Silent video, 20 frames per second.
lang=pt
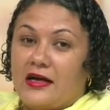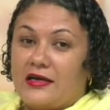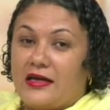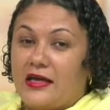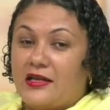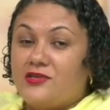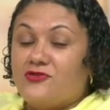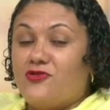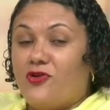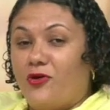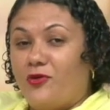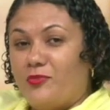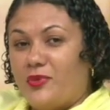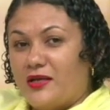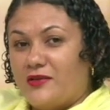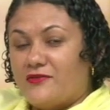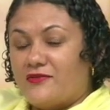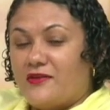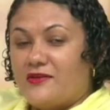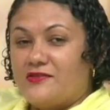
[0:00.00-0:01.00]
aqueles
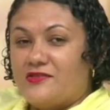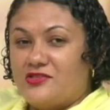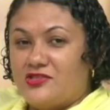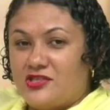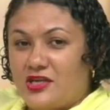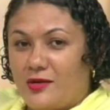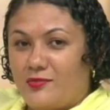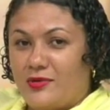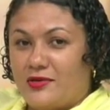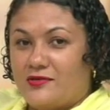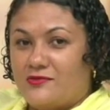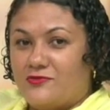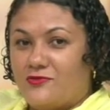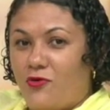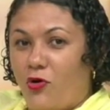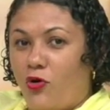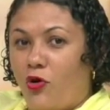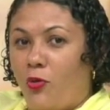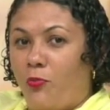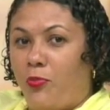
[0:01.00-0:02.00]
homens que se chamam
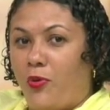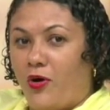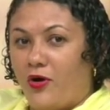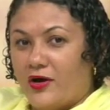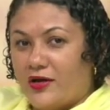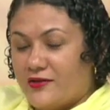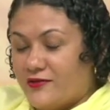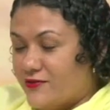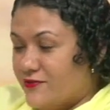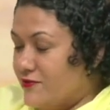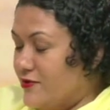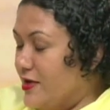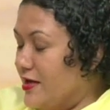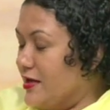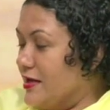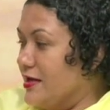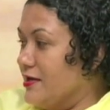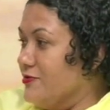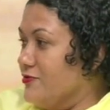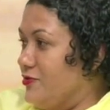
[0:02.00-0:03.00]
gogoboys,
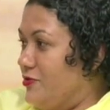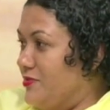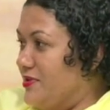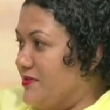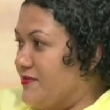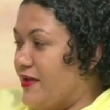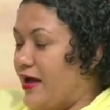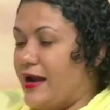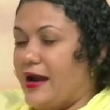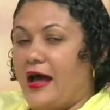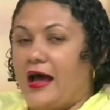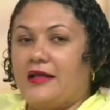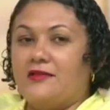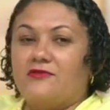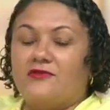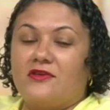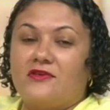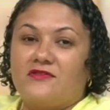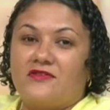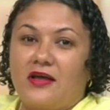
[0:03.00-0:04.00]
né? aqueles Sim. homens
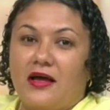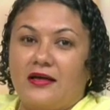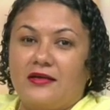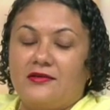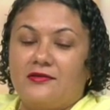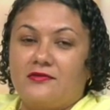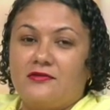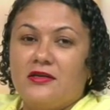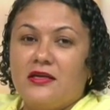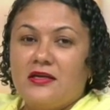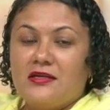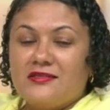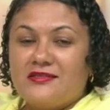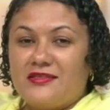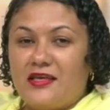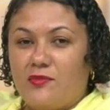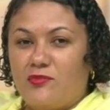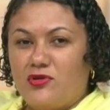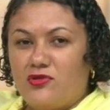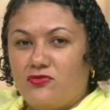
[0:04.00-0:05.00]
sarados que Sim. saem
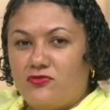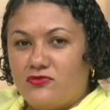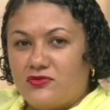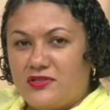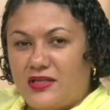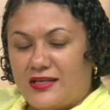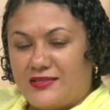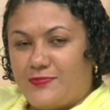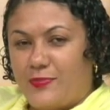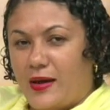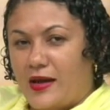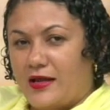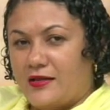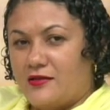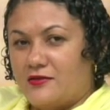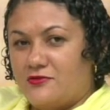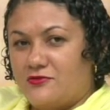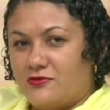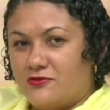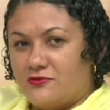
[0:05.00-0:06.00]
seminus nas
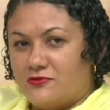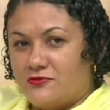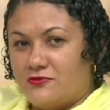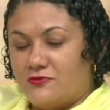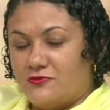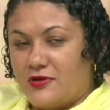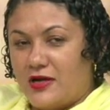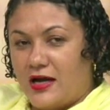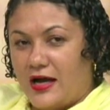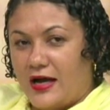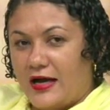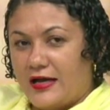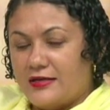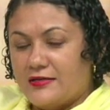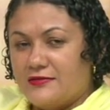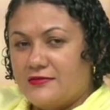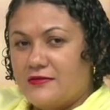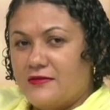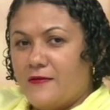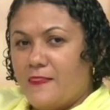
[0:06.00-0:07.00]
paradas de outros
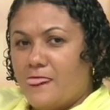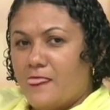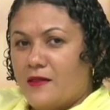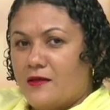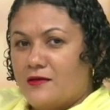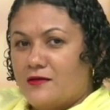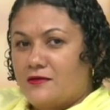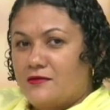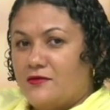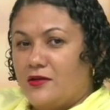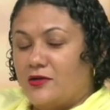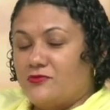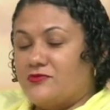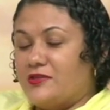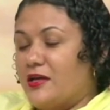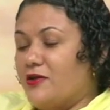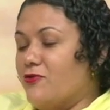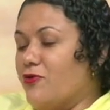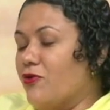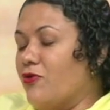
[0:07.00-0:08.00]
lugares. Não
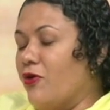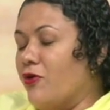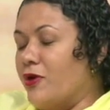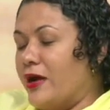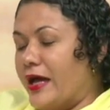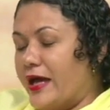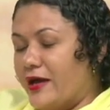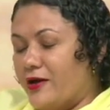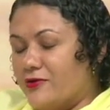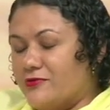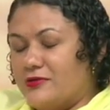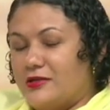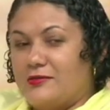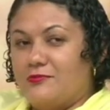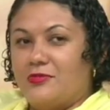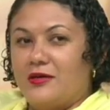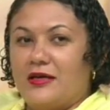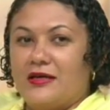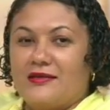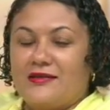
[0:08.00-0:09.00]
tem gogoguel
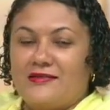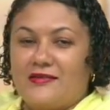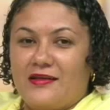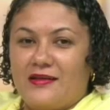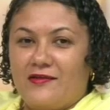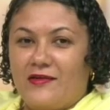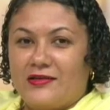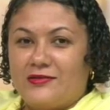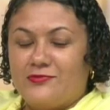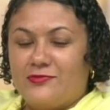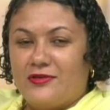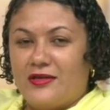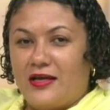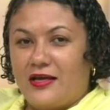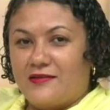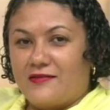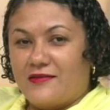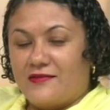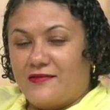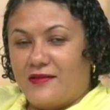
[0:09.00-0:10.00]
também, que seriam as
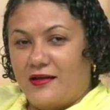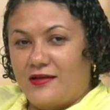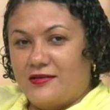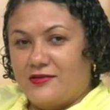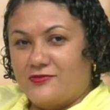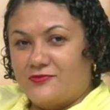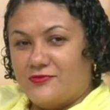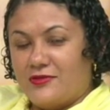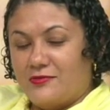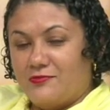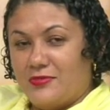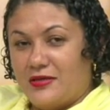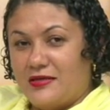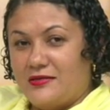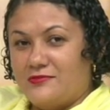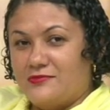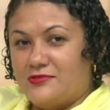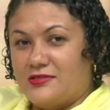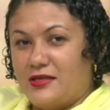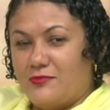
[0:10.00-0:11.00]
mulheres que sairiam
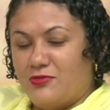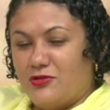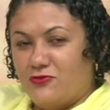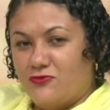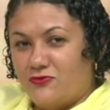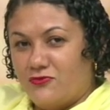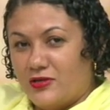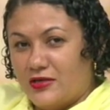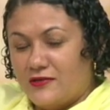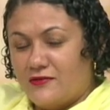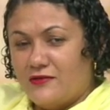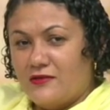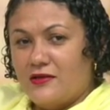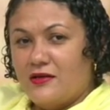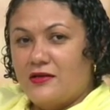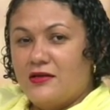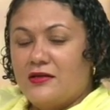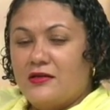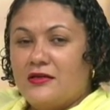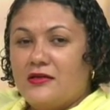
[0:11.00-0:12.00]
também seminuas.
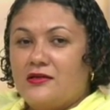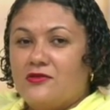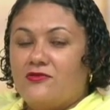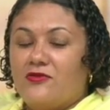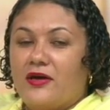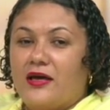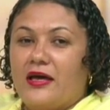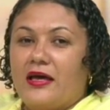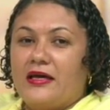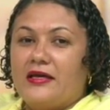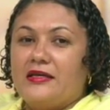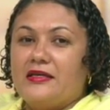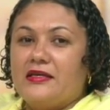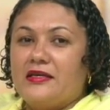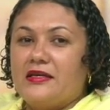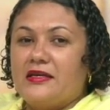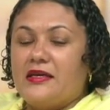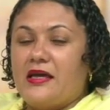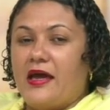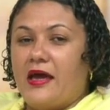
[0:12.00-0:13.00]
Não é?
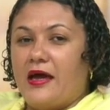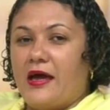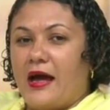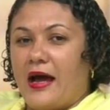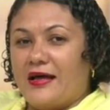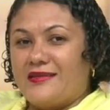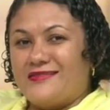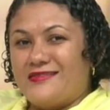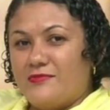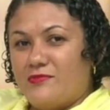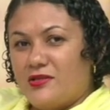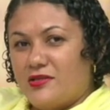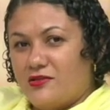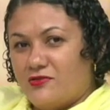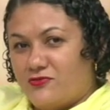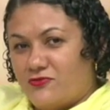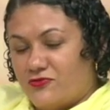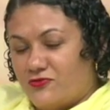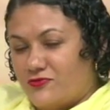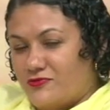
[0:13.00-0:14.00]
E é, acima
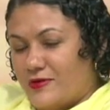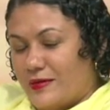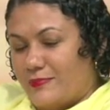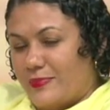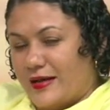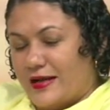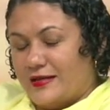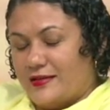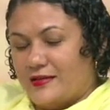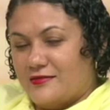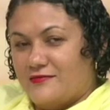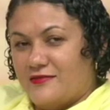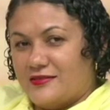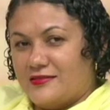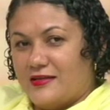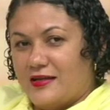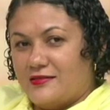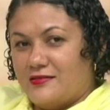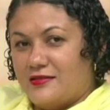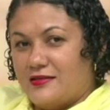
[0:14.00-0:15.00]
de tudo, a Parada da
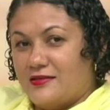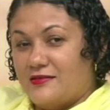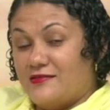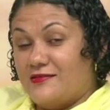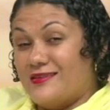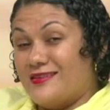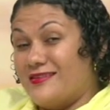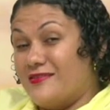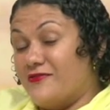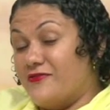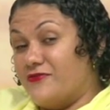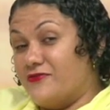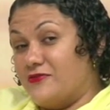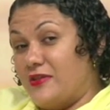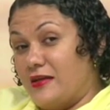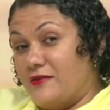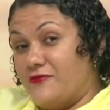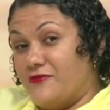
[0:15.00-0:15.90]
Diversidade de Teresina, que